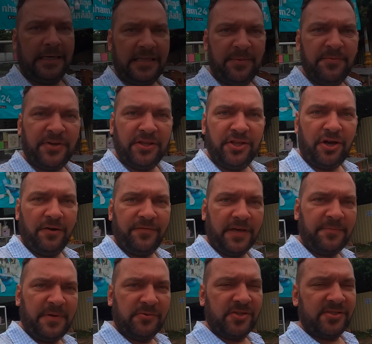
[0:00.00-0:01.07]
Gdybym
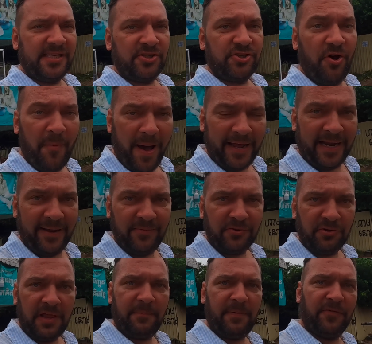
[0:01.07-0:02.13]
kiedykolwiek miał zostać komarem,
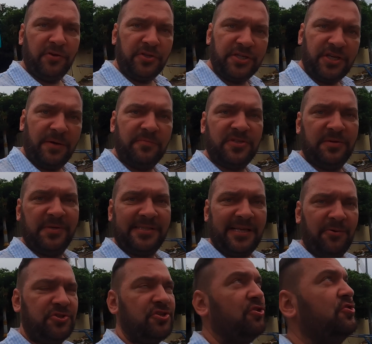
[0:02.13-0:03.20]
to na pewno nie chciałbym, żeby
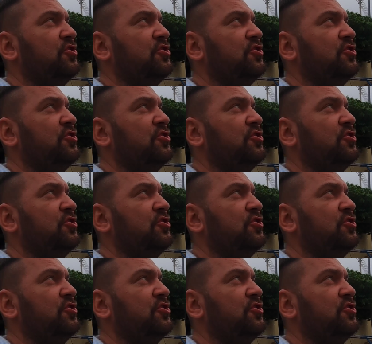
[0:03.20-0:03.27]
stało się to